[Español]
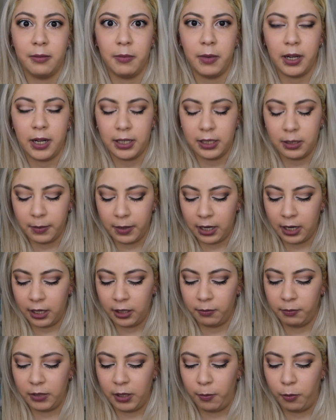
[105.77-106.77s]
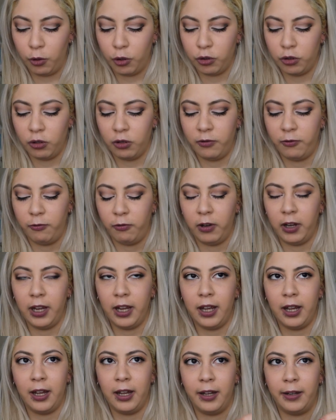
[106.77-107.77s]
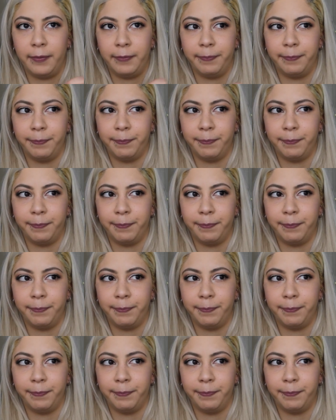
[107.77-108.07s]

varias semanas mi esposo fue a...